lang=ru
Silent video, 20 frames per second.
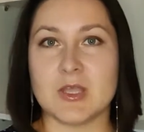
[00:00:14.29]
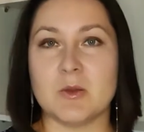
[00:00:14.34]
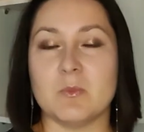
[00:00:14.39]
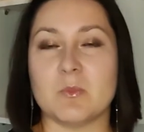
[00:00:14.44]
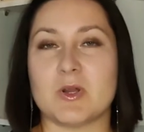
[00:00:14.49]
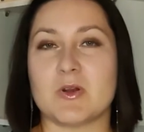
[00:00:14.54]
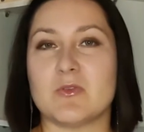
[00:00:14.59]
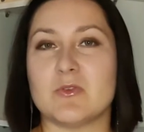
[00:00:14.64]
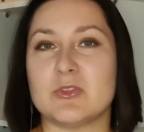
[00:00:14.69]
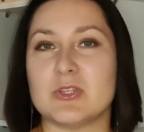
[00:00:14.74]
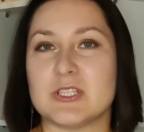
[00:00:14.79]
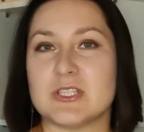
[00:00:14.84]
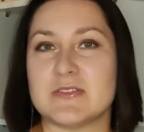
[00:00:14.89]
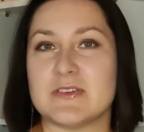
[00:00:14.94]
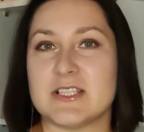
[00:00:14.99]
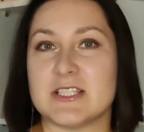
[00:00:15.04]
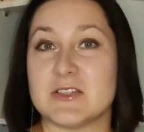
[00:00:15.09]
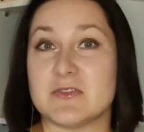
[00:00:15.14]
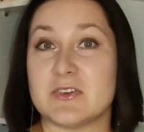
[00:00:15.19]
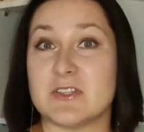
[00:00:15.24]
Марафон
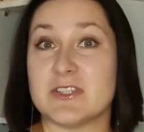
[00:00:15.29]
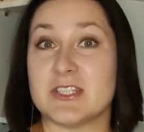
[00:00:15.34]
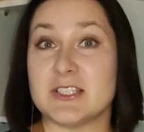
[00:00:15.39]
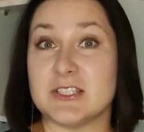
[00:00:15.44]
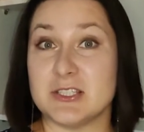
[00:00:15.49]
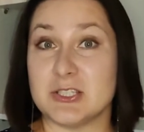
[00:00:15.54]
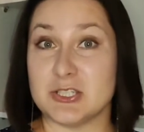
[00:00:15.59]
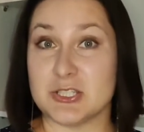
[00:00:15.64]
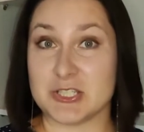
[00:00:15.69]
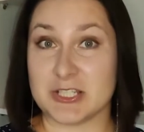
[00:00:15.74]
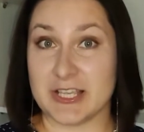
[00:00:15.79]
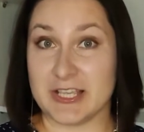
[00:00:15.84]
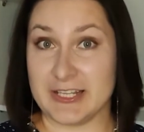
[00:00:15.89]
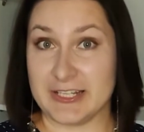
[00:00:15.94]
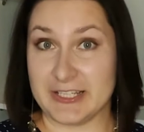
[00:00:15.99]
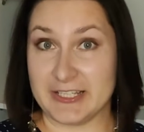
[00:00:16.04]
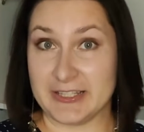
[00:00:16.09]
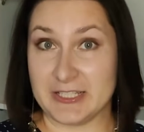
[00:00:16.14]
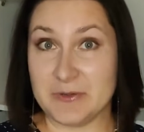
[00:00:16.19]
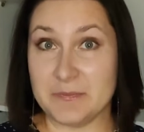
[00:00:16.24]
называется «Фантастическое
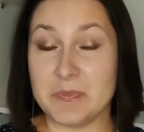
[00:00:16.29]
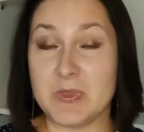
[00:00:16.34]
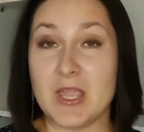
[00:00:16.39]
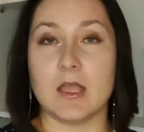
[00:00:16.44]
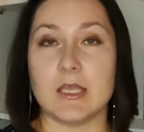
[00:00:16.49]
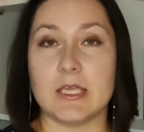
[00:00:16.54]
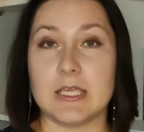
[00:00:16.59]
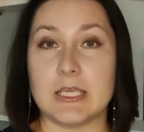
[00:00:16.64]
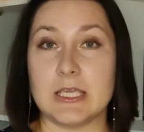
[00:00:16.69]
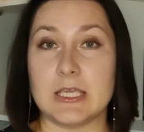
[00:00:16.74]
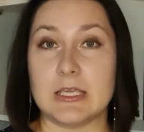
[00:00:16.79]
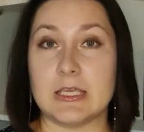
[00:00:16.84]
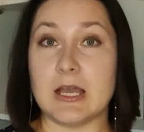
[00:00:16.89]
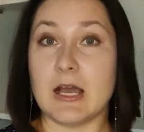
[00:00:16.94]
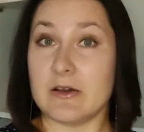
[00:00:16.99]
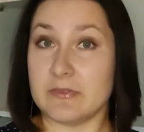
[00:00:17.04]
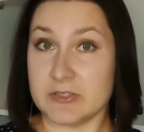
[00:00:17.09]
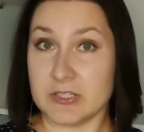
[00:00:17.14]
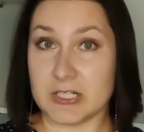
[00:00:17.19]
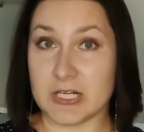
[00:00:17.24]
лето», и
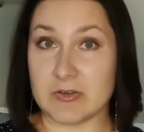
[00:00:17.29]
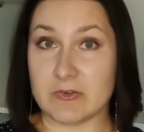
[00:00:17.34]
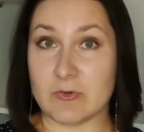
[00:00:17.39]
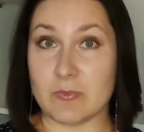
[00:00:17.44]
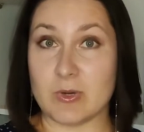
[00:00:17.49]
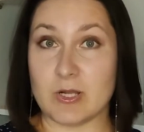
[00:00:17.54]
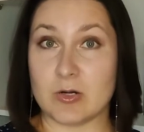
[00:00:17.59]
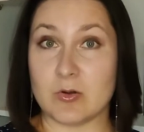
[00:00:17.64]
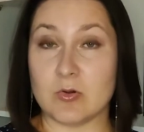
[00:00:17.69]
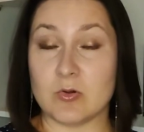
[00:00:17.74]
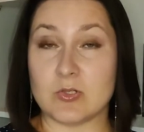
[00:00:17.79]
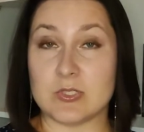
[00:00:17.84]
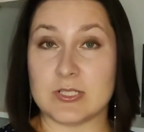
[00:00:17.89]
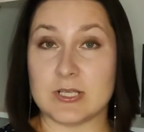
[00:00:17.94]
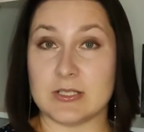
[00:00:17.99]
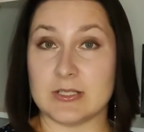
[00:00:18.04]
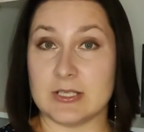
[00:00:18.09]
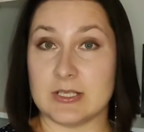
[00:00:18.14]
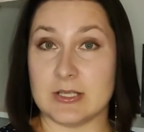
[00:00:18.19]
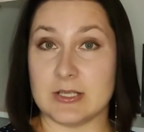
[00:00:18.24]
авторы его Марго с
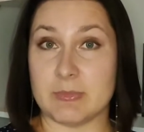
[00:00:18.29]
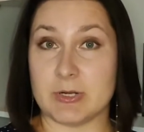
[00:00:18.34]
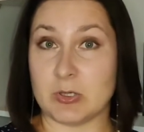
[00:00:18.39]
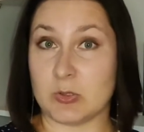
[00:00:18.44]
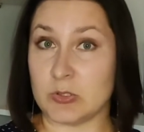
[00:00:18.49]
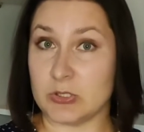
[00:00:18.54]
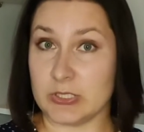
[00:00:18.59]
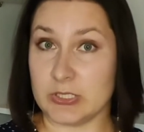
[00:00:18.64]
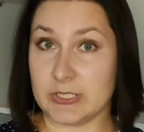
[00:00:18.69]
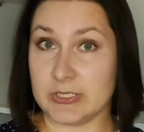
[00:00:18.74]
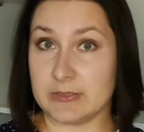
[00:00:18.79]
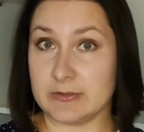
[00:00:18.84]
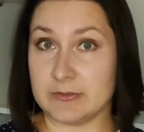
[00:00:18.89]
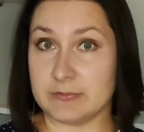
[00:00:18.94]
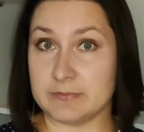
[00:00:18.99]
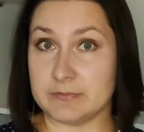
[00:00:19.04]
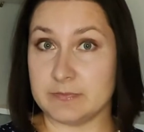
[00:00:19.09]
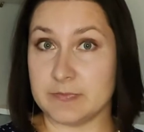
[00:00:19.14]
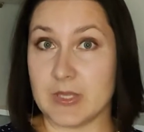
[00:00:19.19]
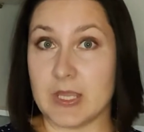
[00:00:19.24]
канала Марго Ред
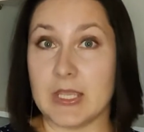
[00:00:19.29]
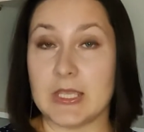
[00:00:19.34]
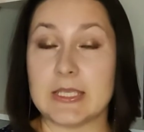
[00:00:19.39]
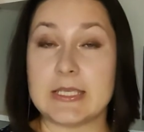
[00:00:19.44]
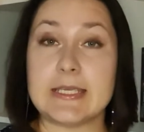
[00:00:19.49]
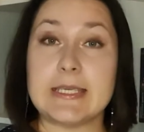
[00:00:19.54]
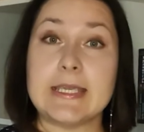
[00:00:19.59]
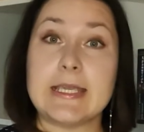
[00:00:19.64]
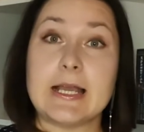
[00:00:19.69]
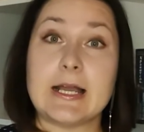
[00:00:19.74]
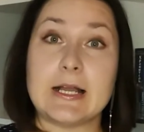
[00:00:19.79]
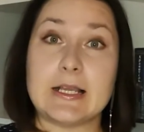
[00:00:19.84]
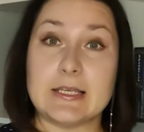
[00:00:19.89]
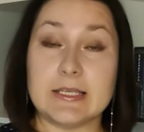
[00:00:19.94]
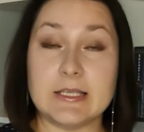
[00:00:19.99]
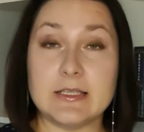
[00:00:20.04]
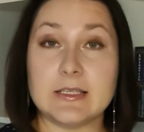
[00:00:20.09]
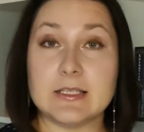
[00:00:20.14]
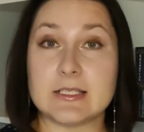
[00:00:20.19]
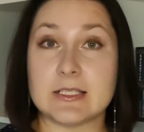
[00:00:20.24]
и
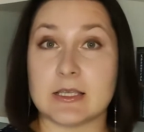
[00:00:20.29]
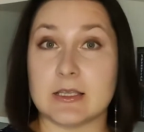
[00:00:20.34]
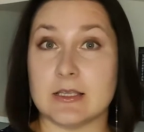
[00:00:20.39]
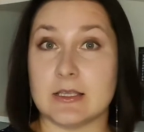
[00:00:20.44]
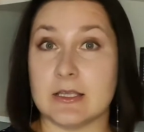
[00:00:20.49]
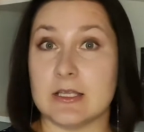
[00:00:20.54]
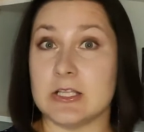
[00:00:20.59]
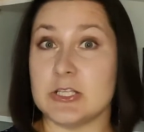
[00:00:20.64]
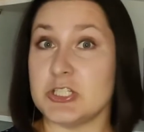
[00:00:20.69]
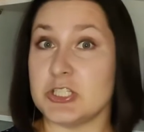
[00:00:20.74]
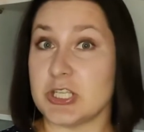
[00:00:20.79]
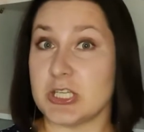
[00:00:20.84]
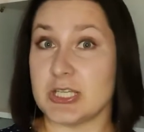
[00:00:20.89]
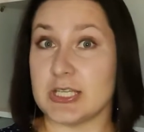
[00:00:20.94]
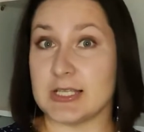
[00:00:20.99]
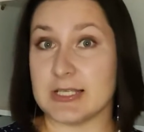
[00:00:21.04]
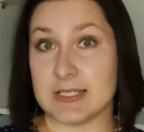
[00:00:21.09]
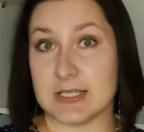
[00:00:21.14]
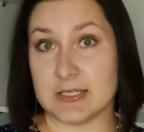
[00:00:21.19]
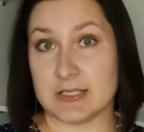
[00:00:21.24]
Алина с канала «Читать
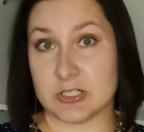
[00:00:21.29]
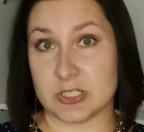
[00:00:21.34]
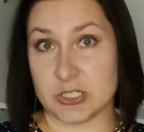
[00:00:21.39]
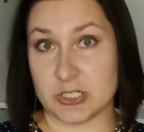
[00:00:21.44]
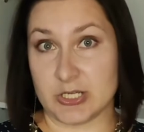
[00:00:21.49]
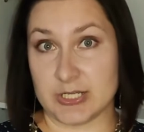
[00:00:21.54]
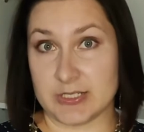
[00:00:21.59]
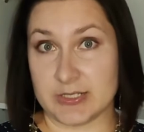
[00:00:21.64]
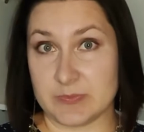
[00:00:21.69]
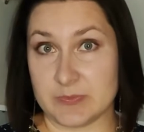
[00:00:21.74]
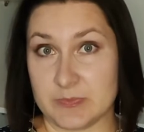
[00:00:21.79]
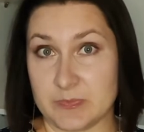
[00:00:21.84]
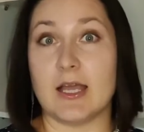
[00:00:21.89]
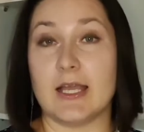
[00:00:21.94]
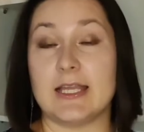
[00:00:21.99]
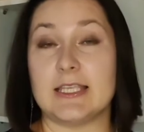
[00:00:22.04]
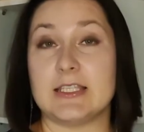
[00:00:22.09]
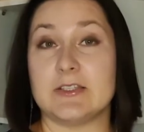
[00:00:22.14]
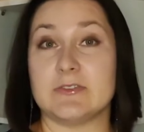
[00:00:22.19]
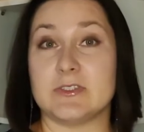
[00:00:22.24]
нельзя зажигать».
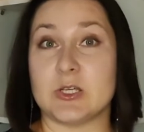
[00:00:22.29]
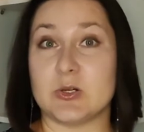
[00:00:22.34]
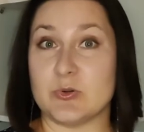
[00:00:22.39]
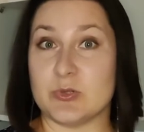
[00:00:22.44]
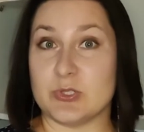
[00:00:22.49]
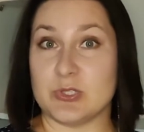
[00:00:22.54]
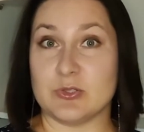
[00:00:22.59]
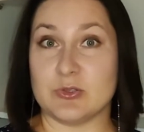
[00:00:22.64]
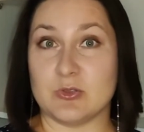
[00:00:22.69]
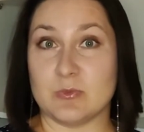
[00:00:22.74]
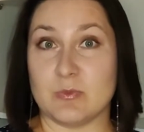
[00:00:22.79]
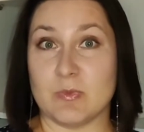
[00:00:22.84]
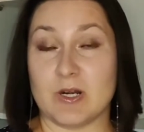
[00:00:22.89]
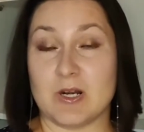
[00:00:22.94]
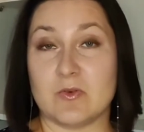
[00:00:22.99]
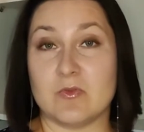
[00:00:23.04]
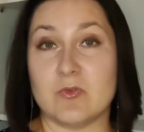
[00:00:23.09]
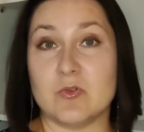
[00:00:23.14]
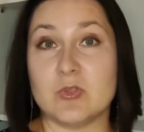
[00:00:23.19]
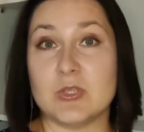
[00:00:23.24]
Это второй сезон
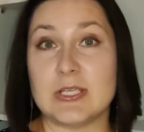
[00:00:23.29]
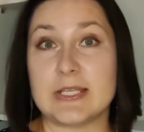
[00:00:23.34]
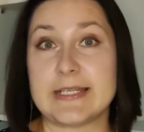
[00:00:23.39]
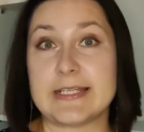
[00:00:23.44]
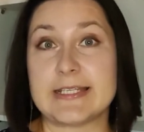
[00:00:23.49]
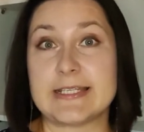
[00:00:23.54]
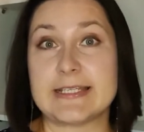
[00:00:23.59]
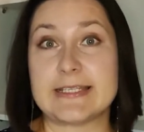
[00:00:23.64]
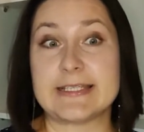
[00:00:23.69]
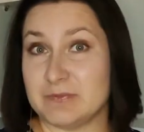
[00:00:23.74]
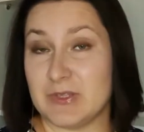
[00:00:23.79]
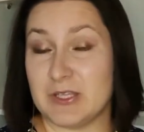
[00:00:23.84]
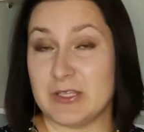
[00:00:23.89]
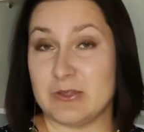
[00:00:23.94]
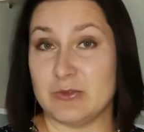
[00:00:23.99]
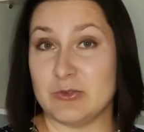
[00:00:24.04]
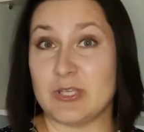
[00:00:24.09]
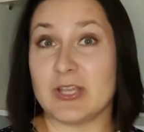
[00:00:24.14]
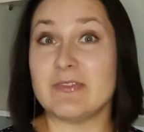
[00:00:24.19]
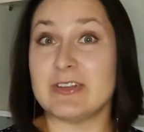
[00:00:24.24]
марафона,
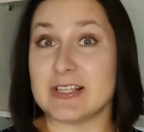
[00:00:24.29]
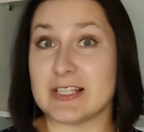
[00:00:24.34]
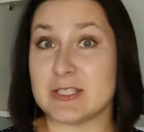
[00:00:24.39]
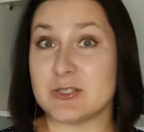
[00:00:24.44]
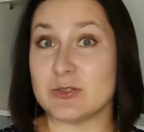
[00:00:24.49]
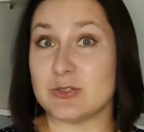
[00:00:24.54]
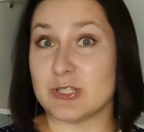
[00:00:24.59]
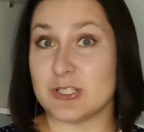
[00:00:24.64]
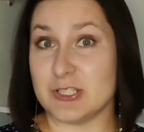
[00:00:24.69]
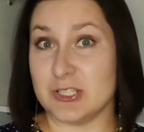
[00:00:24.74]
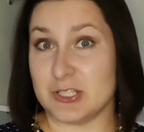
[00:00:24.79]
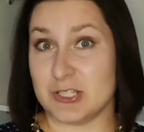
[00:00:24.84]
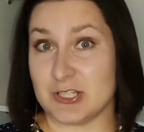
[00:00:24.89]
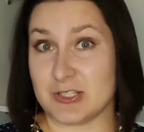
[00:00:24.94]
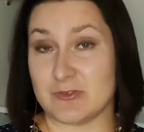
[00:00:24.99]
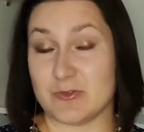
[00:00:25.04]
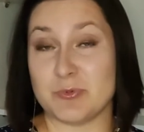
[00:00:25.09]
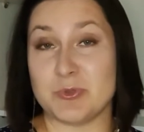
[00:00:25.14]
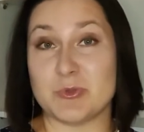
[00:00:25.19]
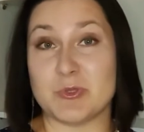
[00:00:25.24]
но я появилась только
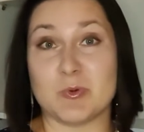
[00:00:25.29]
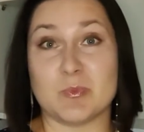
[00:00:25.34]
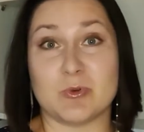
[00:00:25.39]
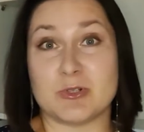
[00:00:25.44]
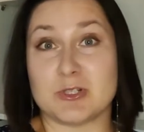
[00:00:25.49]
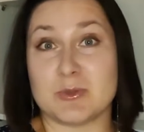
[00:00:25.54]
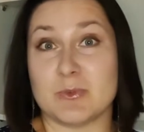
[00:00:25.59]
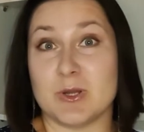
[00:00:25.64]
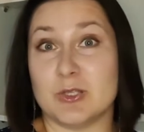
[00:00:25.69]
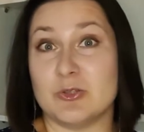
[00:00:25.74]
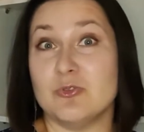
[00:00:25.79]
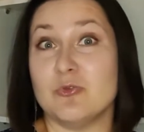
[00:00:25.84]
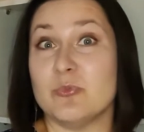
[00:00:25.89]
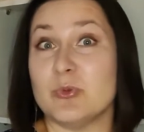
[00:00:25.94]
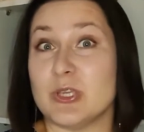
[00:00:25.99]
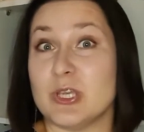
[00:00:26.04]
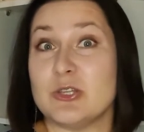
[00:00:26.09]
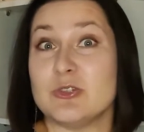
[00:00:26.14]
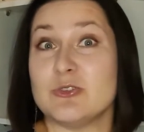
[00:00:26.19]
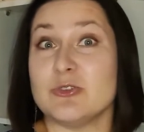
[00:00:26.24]
сейчас. В общем-то, в прошлом году у
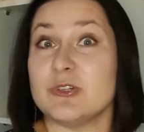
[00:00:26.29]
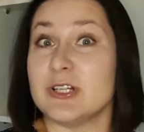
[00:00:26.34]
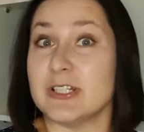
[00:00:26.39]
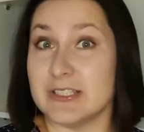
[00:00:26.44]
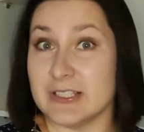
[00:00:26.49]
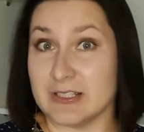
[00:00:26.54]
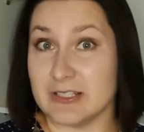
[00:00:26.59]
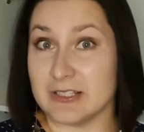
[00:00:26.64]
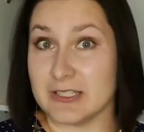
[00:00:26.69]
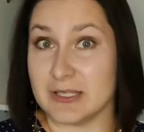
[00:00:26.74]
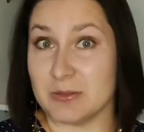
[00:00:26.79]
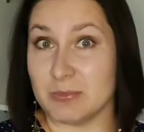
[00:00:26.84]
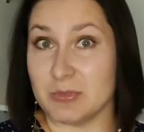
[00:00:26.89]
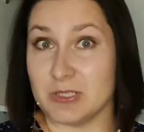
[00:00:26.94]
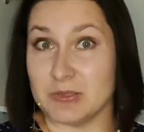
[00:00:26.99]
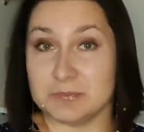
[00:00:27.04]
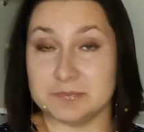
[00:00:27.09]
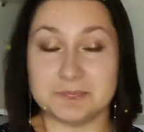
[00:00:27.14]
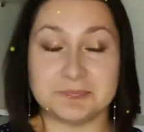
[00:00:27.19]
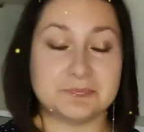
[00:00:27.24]
меня еще и канала не было.